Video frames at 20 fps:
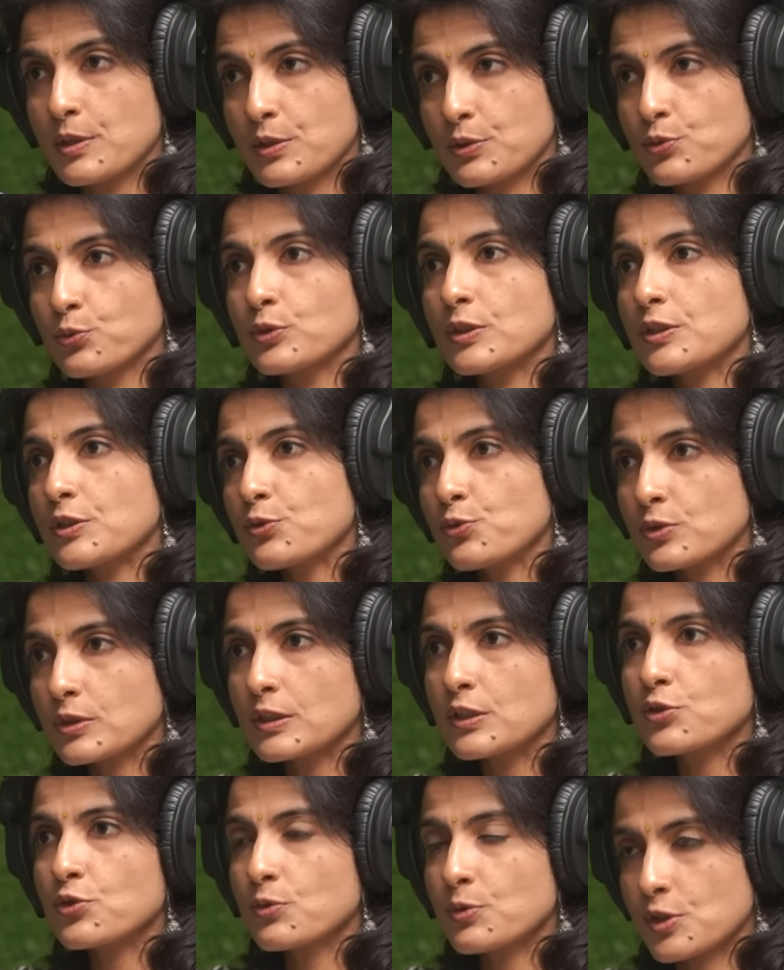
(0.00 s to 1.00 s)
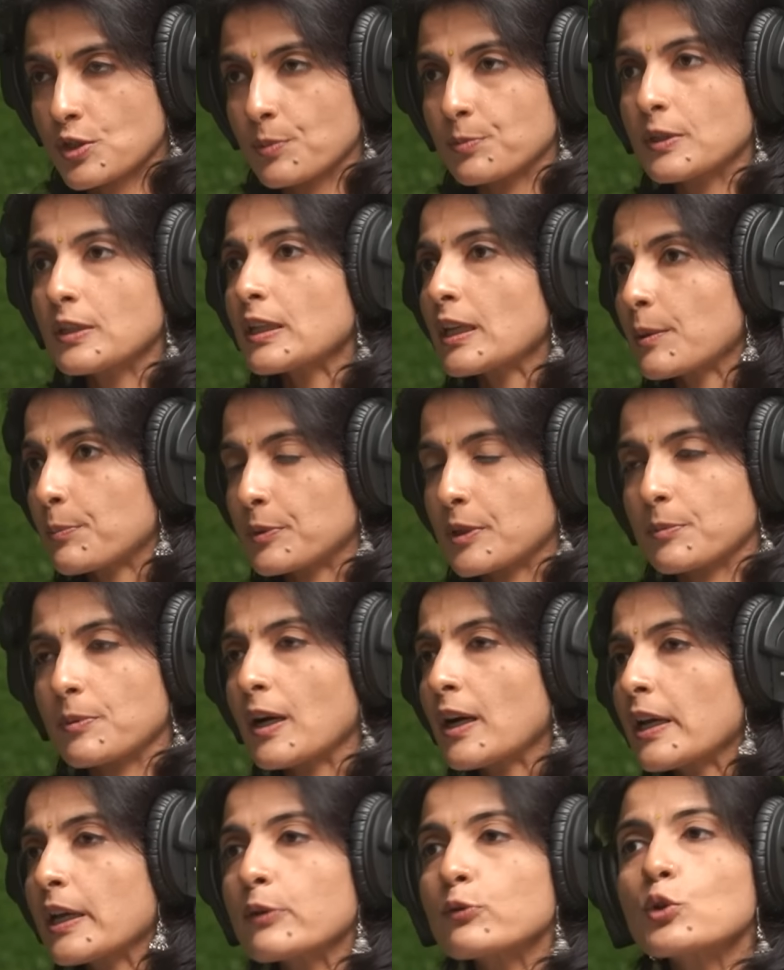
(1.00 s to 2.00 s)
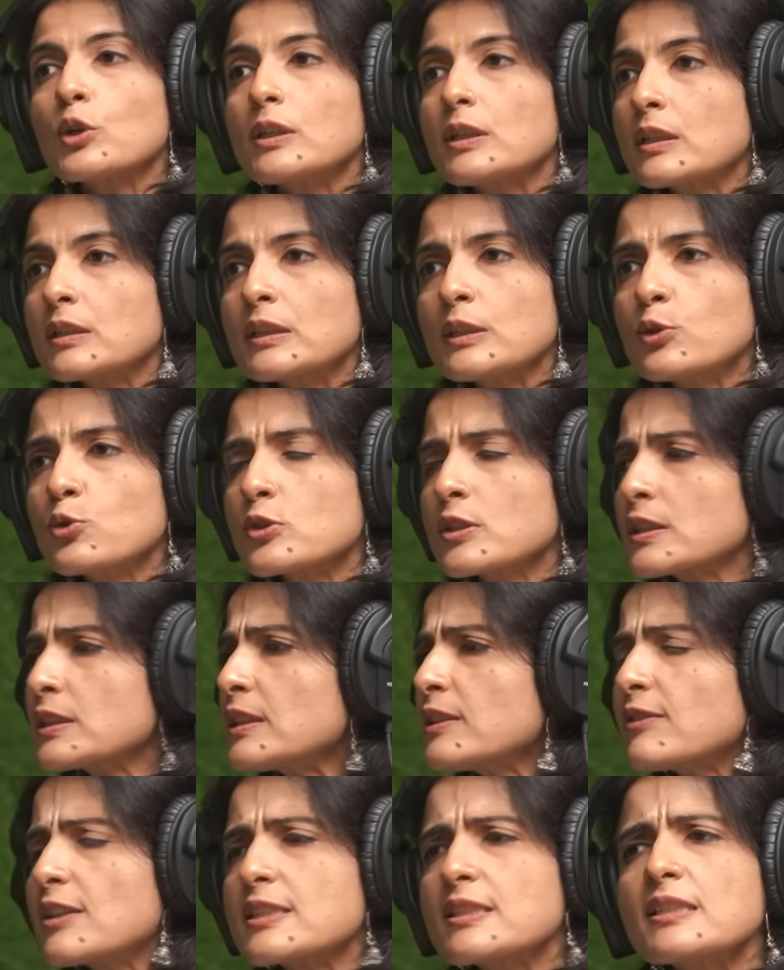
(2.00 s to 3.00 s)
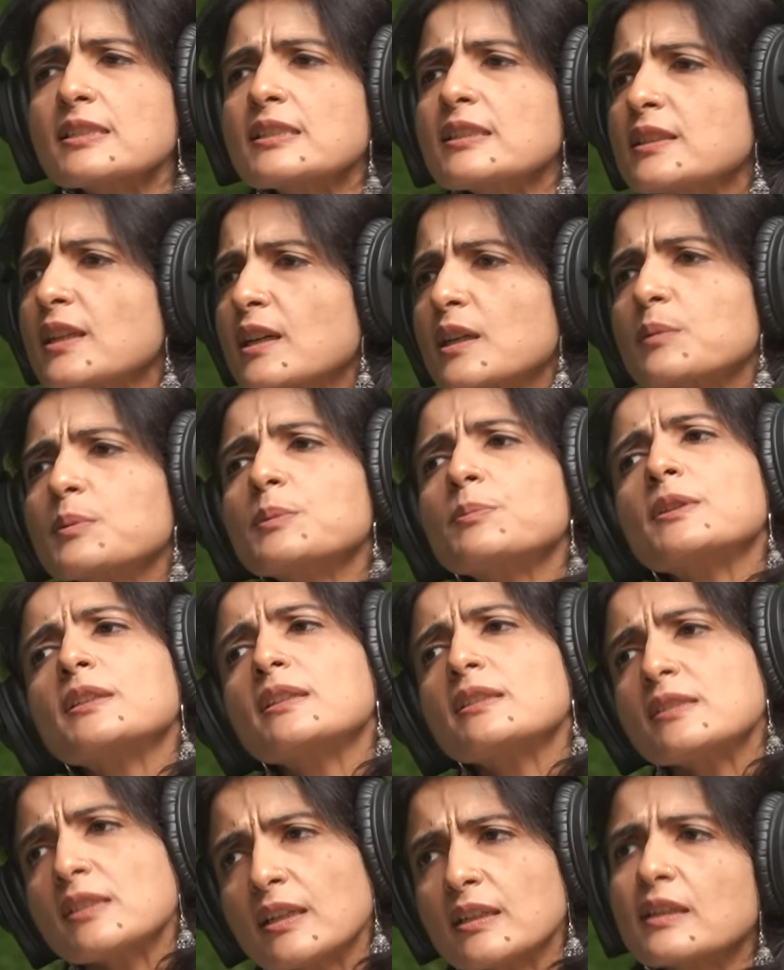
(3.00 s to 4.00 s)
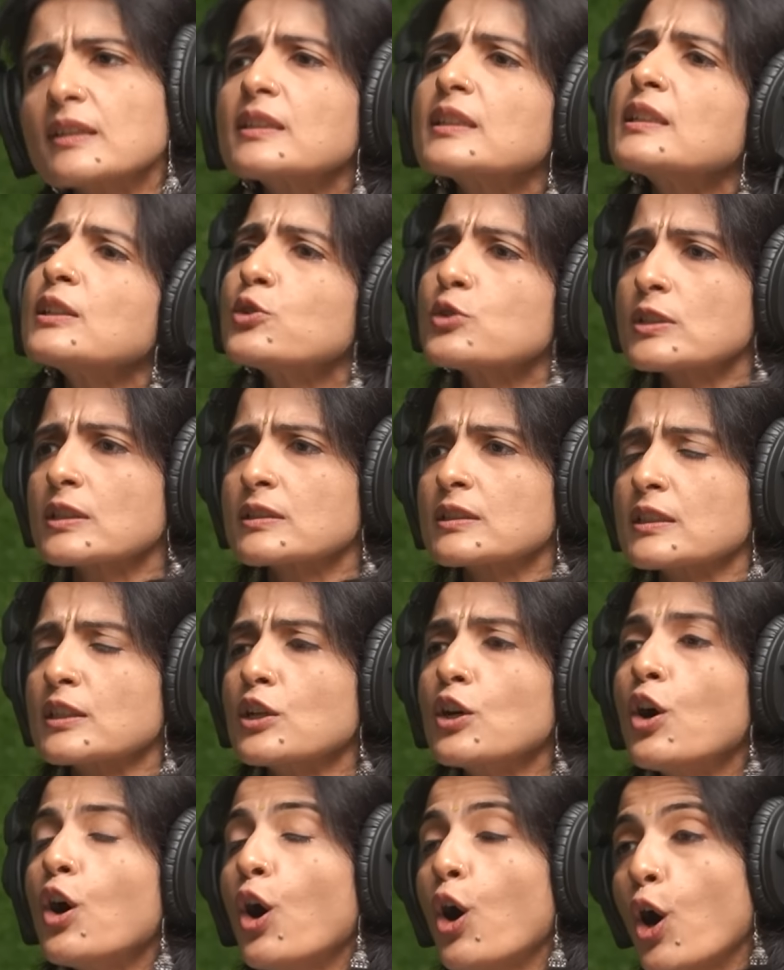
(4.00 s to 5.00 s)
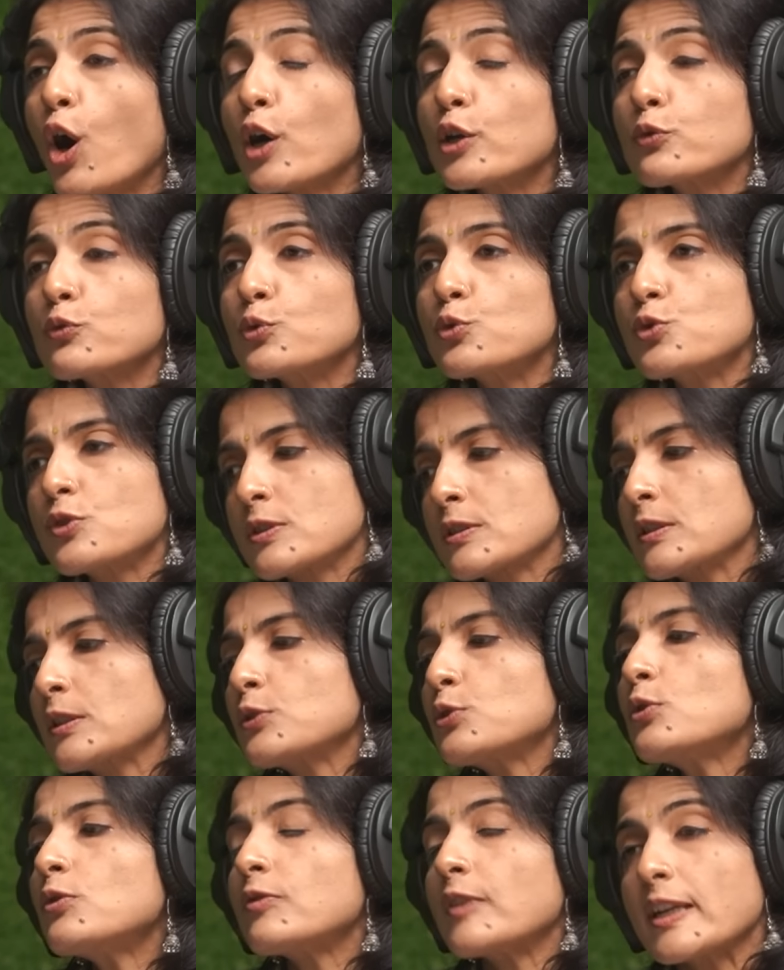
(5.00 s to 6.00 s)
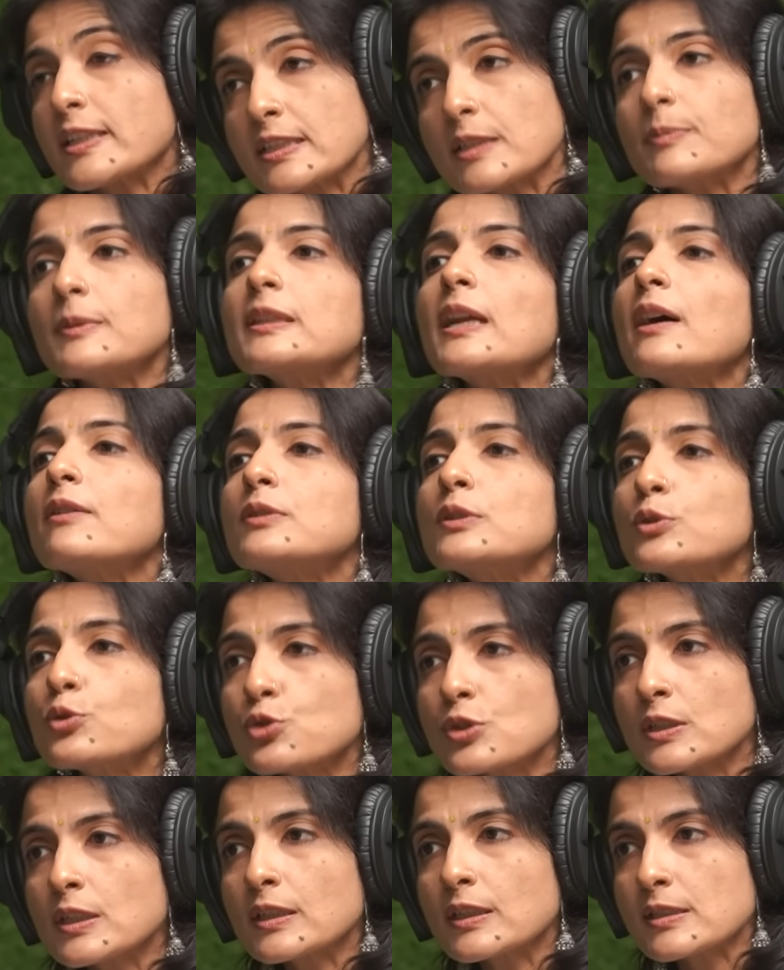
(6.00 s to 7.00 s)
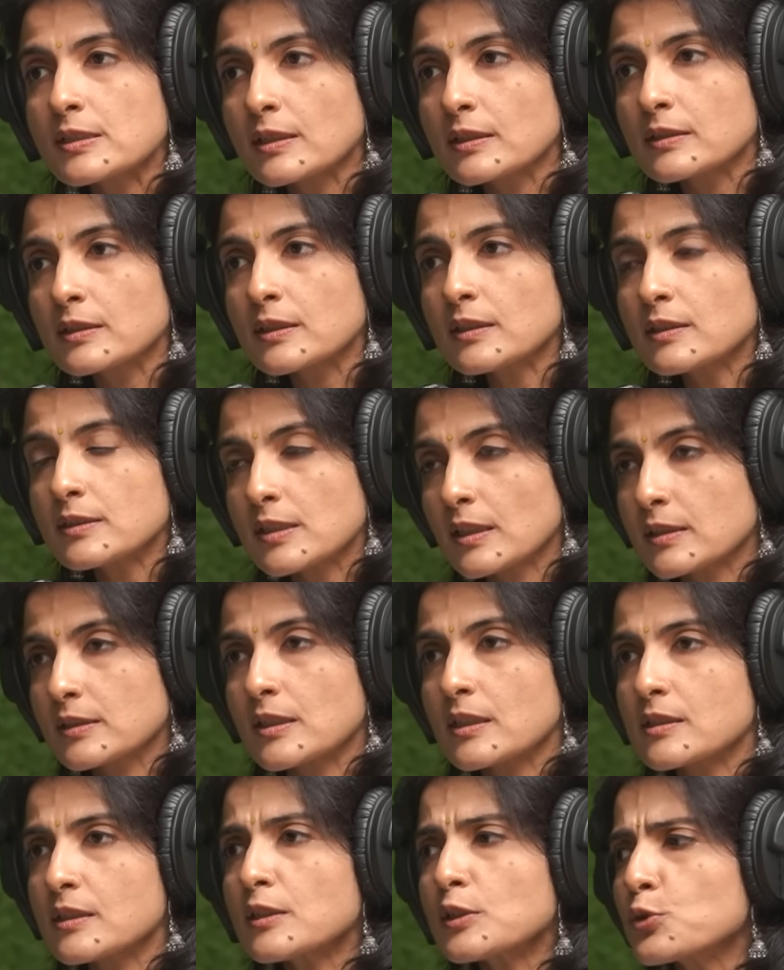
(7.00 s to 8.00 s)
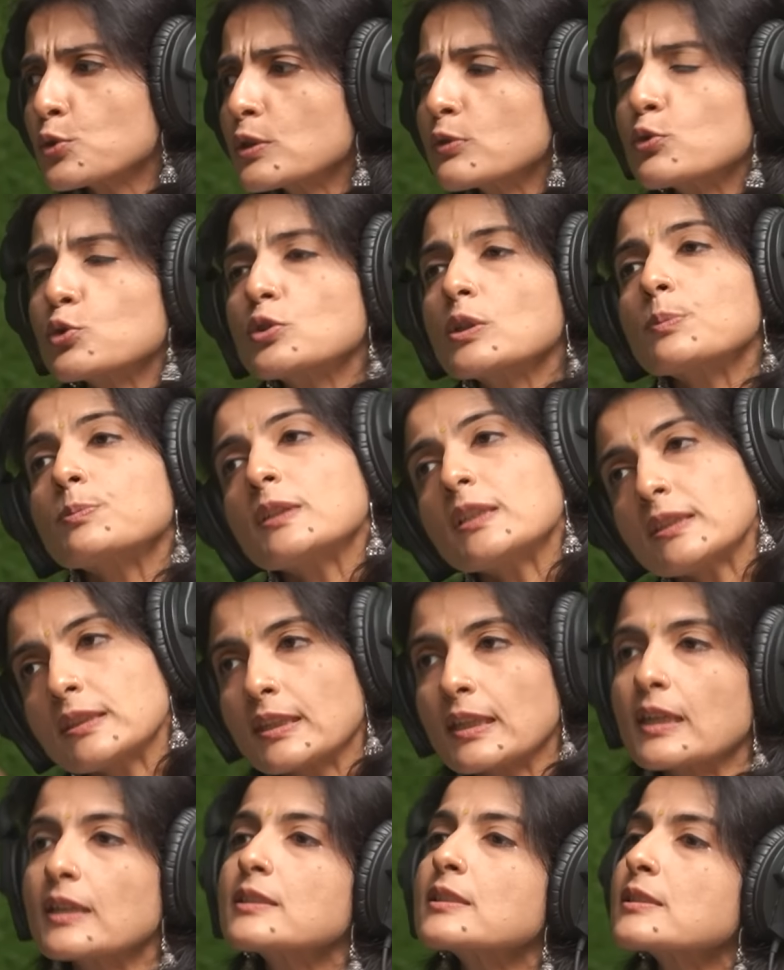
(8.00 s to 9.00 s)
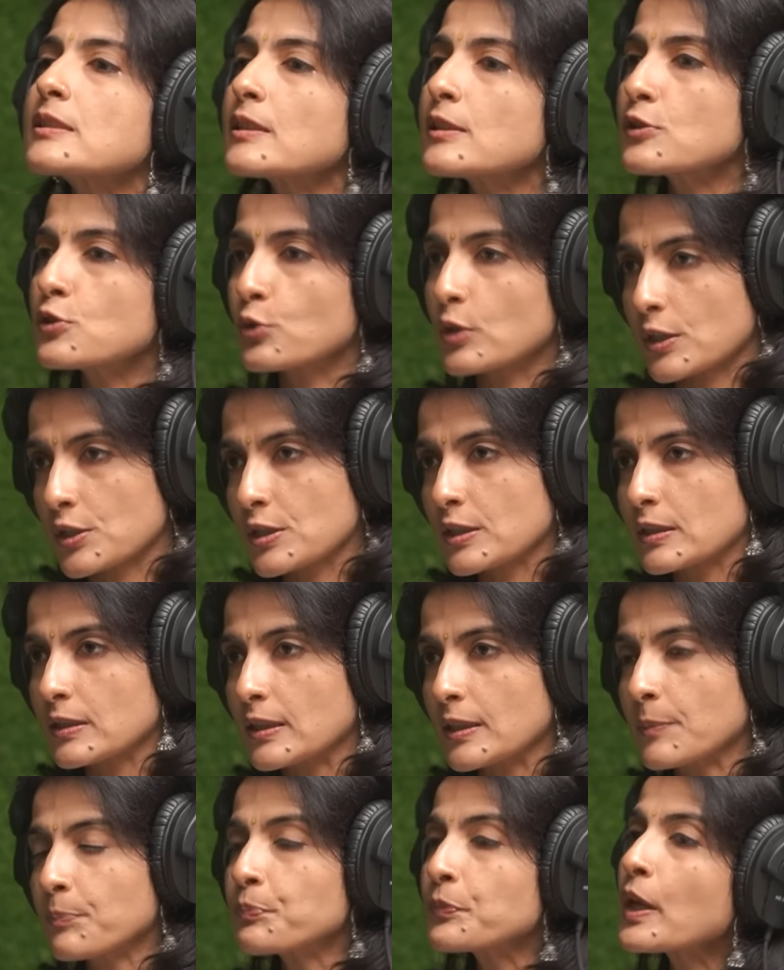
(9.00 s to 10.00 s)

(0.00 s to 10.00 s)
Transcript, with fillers: सूर्य से उसकी जो चमक है प्रभा है वो अलग नहीं हो सकती वैसे सीता कभी मेरे से अलग ही नहीं हो सकती और उससे तो वैसे भी रावण कुछ नहीं कर सकते सकता था क्योंकि वो तो अपने तेज से सुरक्षित थी